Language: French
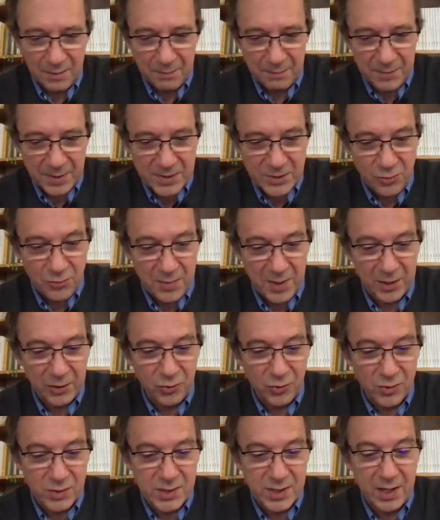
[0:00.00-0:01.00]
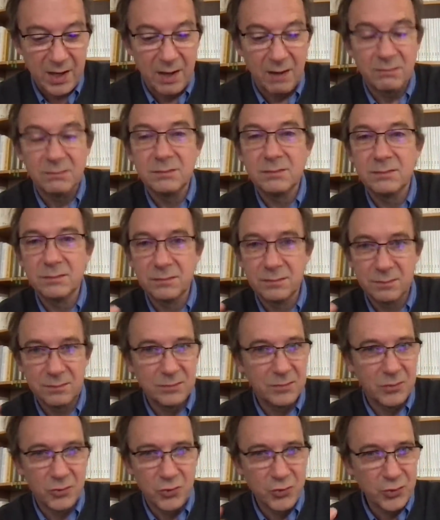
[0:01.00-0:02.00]
Parce que Mercure sera
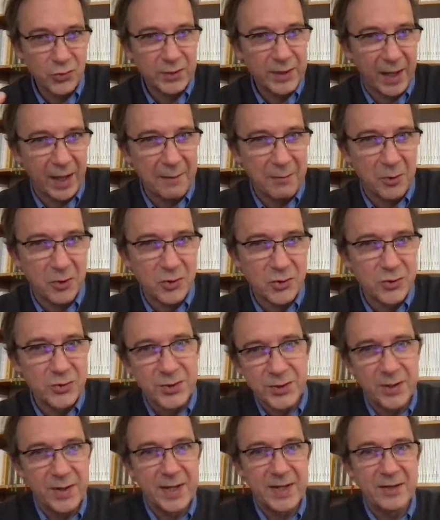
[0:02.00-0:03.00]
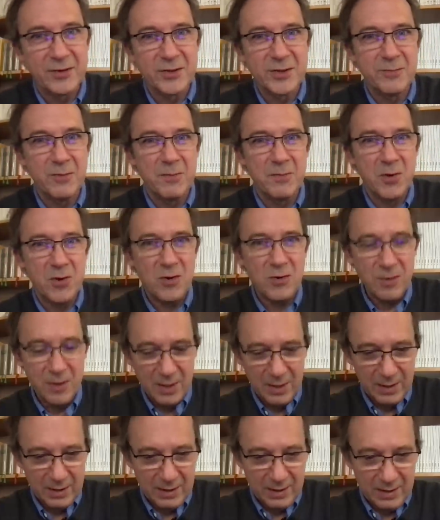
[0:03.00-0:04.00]
toujours très proche du Soleil en ce moment,
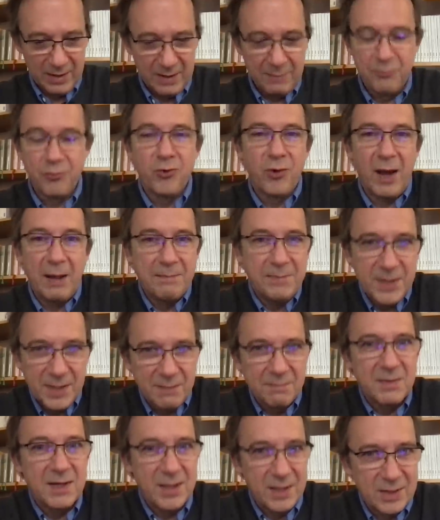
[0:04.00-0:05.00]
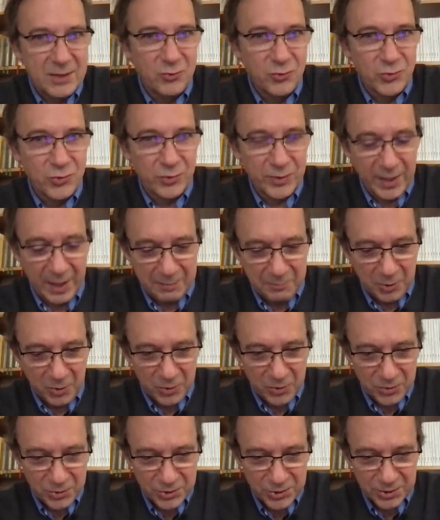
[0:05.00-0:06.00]
et plus rapide, mais est toujours très
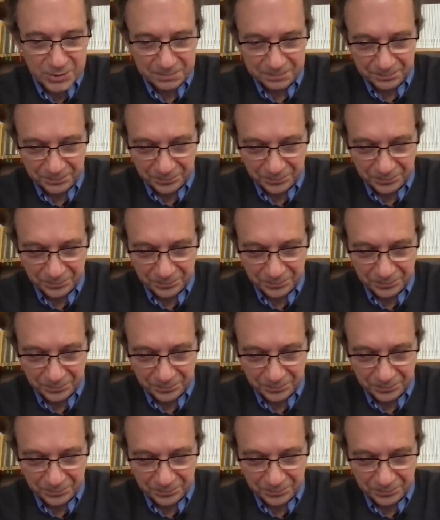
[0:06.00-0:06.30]
proche,